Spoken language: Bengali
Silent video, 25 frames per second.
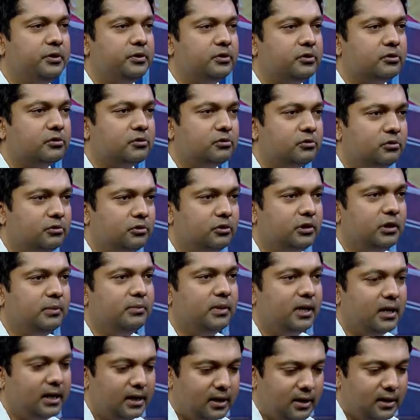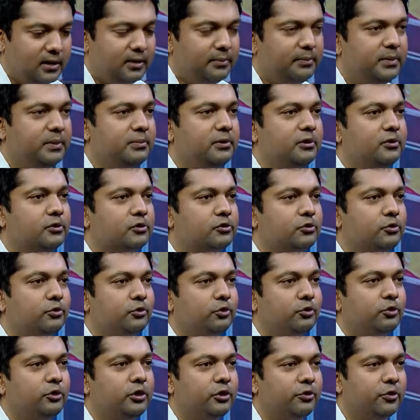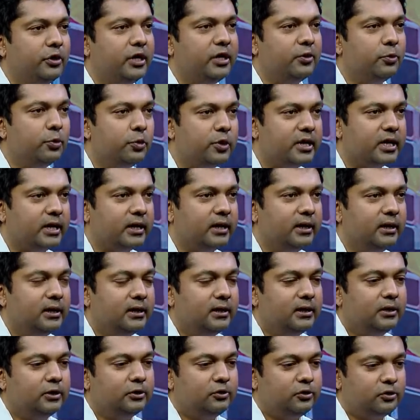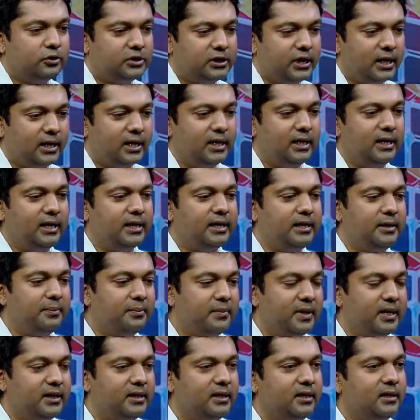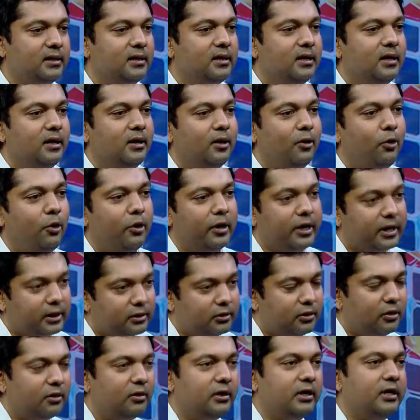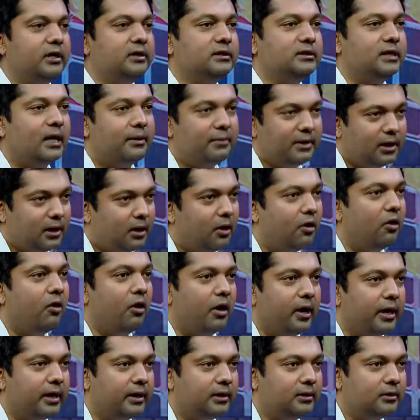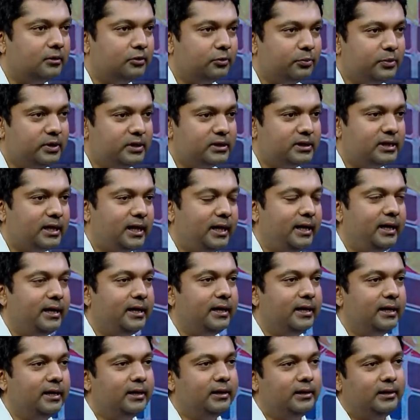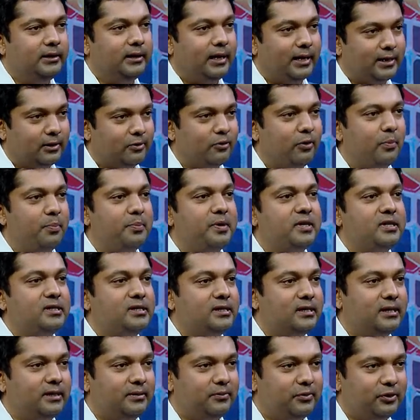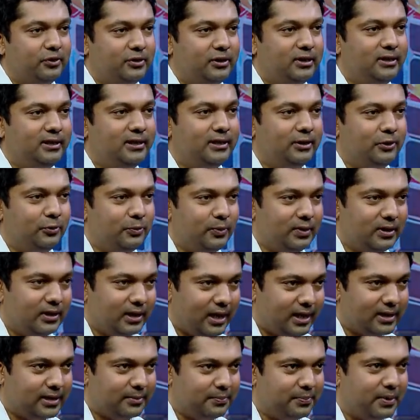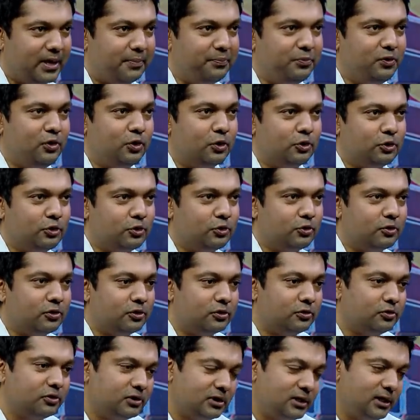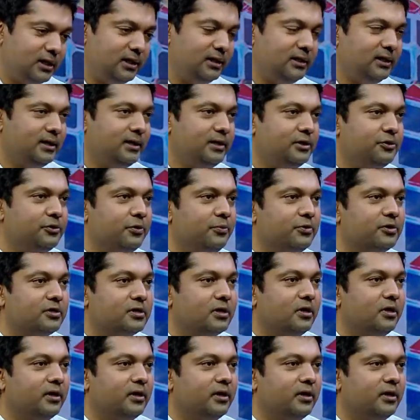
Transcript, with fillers: বিশ্ব সুন্দরী বা বিভিন্ন সুন্দরী হয়ে উঠেন তো সেখানে নাকি মেয়েদের অনেক ধরনের ঝামেলাও হয় তো তুমি ছেলে একটা কম্পিটিশনের মধ্যে দিয়ে তুমি একটা প্রাপ্তি অর্জন করেছো ছেলেদের কি সমস্যা